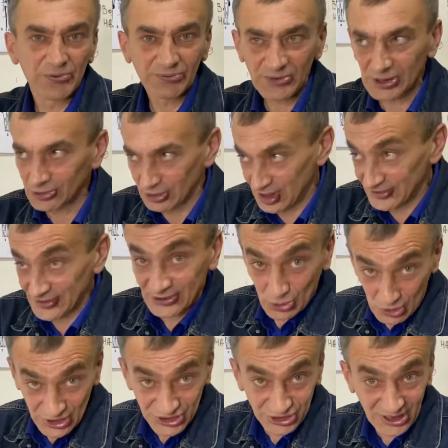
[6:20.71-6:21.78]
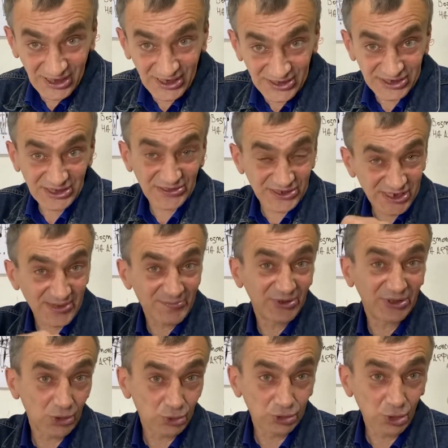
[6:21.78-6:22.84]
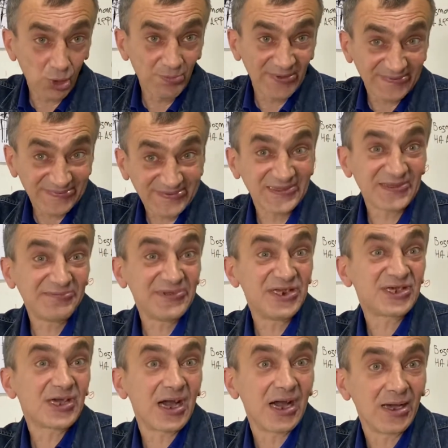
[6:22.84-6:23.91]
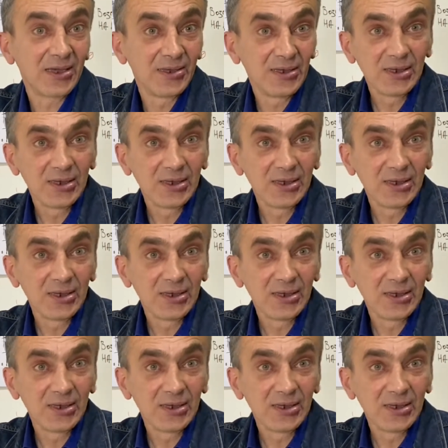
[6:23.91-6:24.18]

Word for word: в которой она только что ходила, ей было удобно, стала велика.